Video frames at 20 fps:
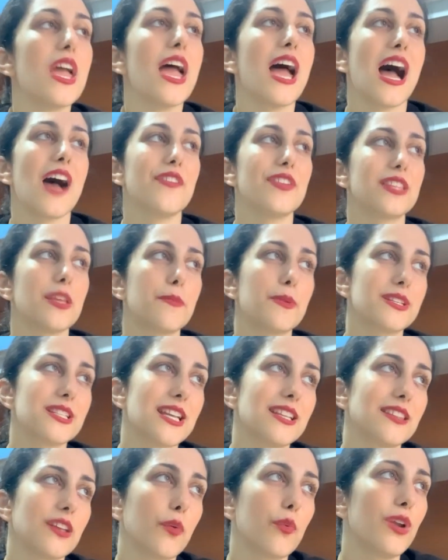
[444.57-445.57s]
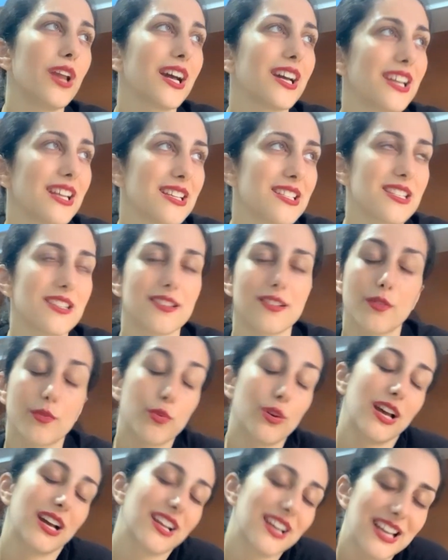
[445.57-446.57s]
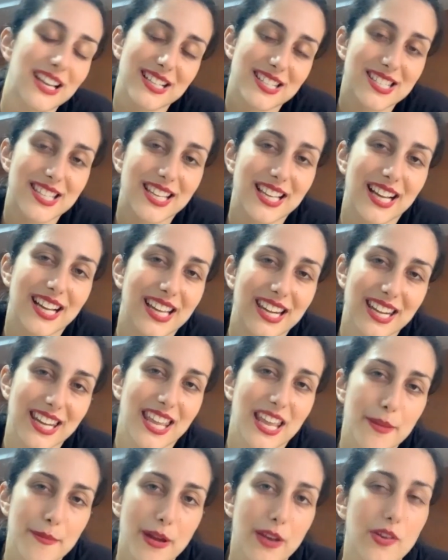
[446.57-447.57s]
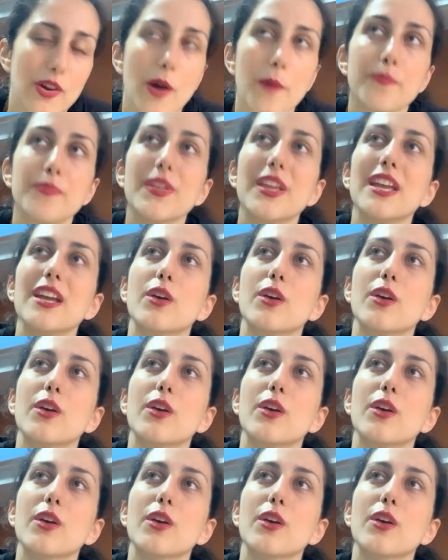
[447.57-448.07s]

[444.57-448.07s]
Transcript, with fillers: Avete presente quella, classi, quella classica crema, no?